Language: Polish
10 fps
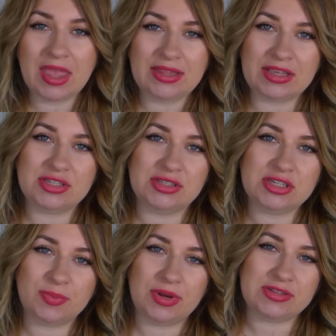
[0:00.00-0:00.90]
Także
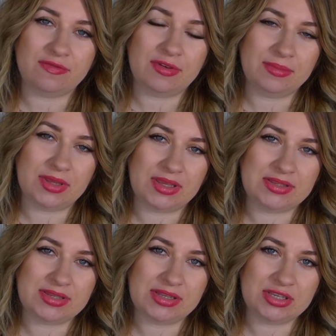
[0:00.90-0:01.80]
też polecam Wam e,
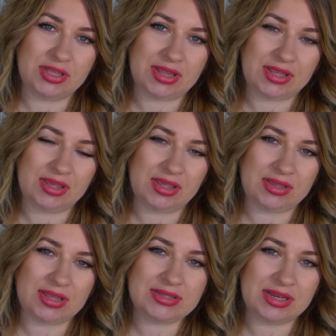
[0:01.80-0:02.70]
serdecznie taki,
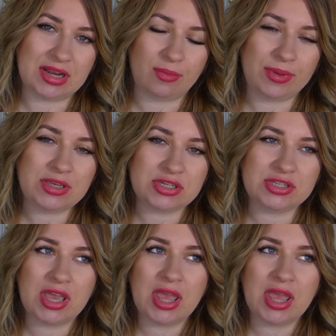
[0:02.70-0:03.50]
ten serial obejrzeć.